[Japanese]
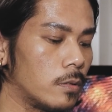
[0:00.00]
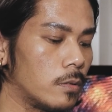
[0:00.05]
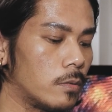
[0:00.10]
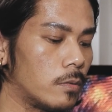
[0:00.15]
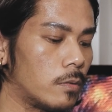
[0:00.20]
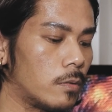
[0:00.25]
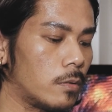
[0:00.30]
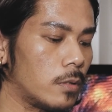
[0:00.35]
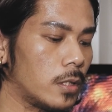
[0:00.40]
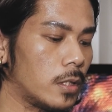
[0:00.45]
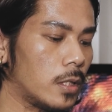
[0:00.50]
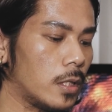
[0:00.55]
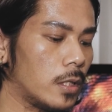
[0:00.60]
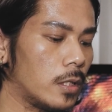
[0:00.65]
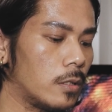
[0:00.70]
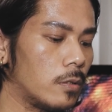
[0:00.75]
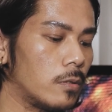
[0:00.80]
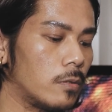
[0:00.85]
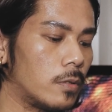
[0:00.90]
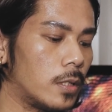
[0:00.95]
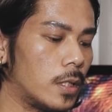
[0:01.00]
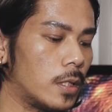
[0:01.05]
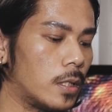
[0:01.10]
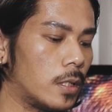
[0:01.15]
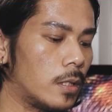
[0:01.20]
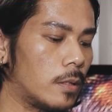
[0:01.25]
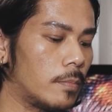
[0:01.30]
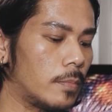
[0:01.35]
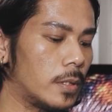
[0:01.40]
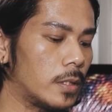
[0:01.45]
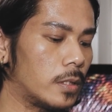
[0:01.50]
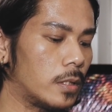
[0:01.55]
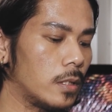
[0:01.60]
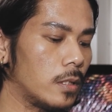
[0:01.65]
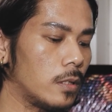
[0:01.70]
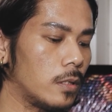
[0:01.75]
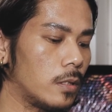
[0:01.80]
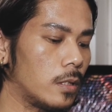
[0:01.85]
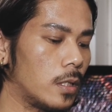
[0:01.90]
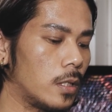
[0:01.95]
を掘りたい人は、まあ、是
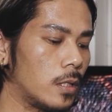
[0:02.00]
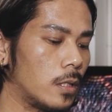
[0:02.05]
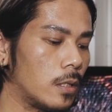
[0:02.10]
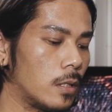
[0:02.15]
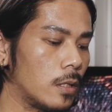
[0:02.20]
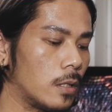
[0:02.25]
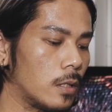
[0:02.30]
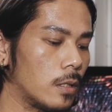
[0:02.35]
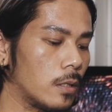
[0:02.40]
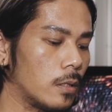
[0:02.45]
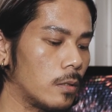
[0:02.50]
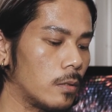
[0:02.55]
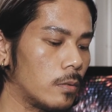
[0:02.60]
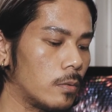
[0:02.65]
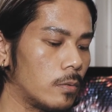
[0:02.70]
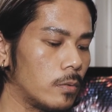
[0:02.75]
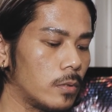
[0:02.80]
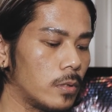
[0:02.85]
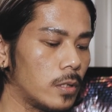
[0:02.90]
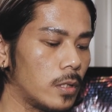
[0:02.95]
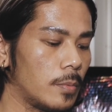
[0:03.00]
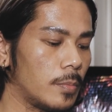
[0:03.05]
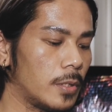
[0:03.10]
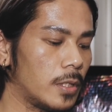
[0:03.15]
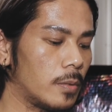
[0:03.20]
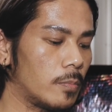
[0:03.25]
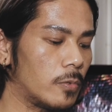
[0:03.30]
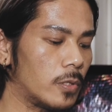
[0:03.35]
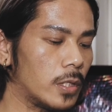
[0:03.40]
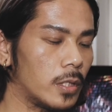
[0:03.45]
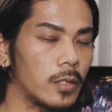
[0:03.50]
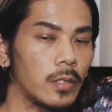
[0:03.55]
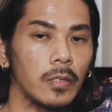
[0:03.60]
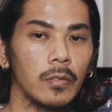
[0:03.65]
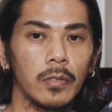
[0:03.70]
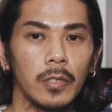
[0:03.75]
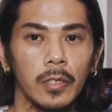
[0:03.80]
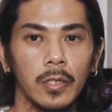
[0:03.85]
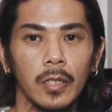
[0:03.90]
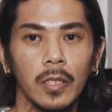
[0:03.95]
非ね掘ってみてもらって
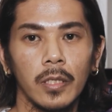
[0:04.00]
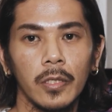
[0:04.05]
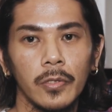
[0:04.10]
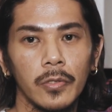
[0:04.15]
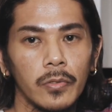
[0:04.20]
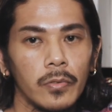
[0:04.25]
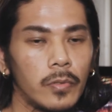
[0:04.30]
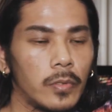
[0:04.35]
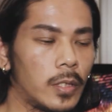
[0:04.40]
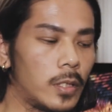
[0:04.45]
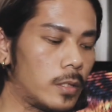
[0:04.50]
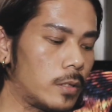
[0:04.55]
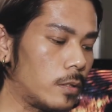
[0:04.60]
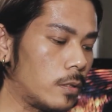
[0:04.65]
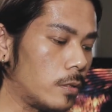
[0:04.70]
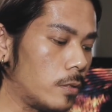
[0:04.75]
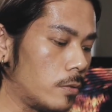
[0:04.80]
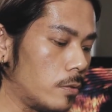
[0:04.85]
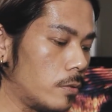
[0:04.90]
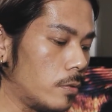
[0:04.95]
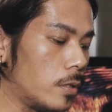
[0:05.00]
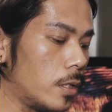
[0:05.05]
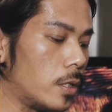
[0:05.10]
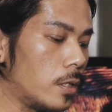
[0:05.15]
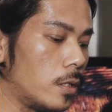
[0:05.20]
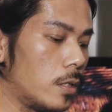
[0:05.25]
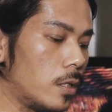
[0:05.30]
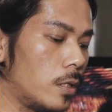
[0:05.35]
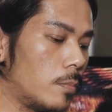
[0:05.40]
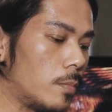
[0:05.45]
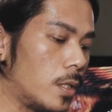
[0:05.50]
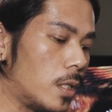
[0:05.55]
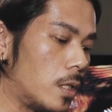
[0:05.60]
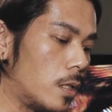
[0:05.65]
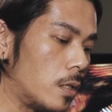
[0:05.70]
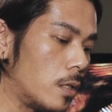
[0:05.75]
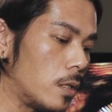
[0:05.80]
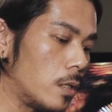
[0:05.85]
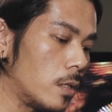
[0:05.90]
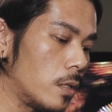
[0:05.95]
はいかがでしょうかっていうぐらいまあ